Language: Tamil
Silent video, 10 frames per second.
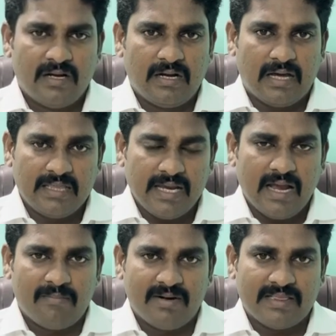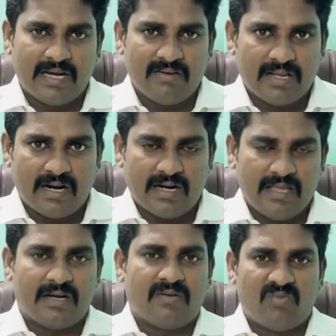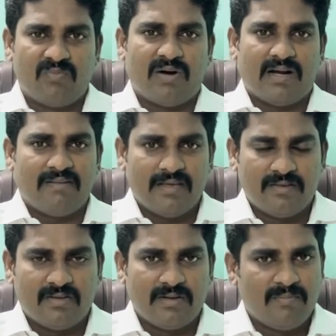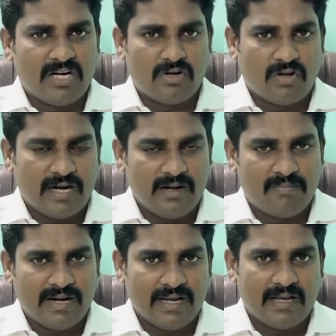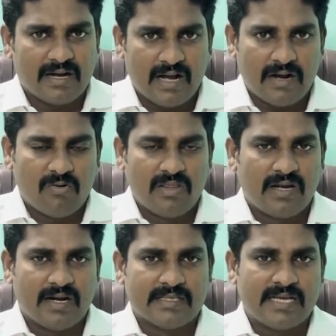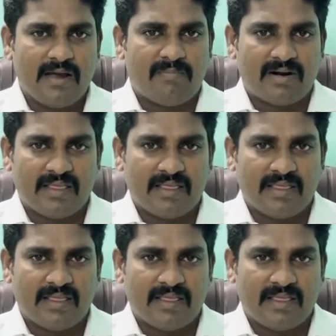அது ஏன் அப்படி தெரிவிக்கிறாங்கன்னா இதற்கு முன்பாகவே இது வந்து மெட்ரோ ரயில் பணிகளுக்காக ஒதுக்கீடு செய்யப்பட்டது